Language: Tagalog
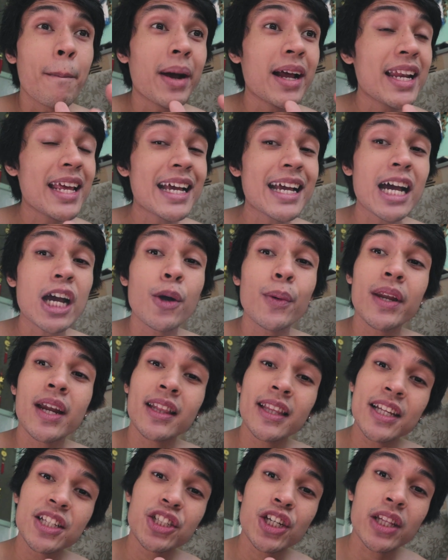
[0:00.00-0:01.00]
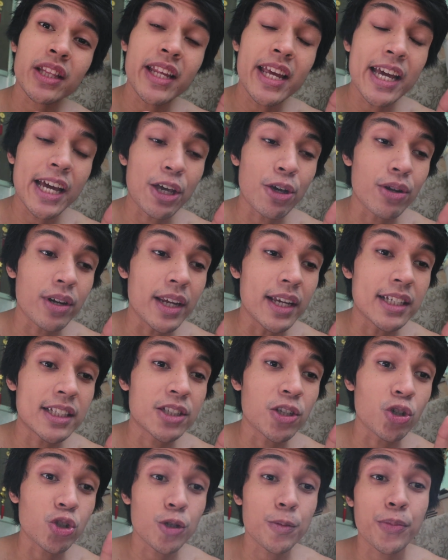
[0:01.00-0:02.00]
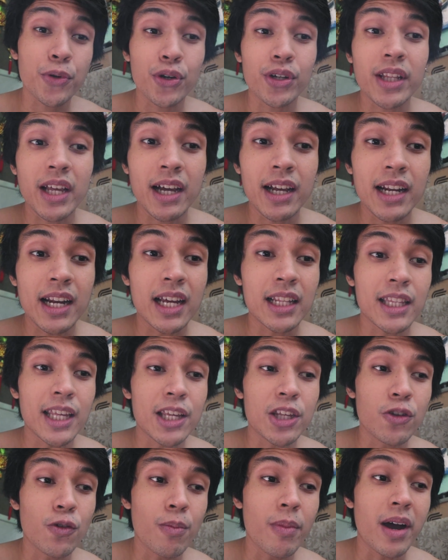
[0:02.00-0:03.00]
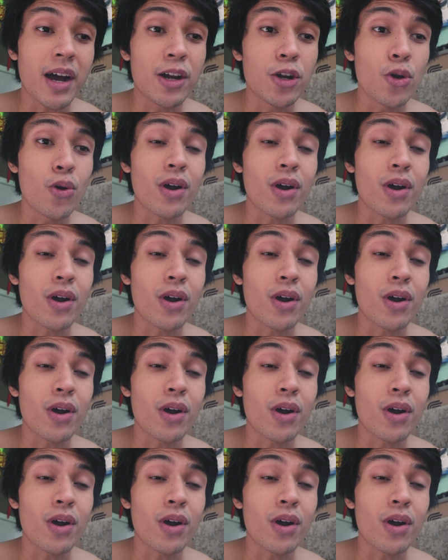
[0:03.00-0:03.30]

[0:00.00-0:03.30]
Bali, ang gagawin natin cheat day ngayon is susuportahan natin yung mga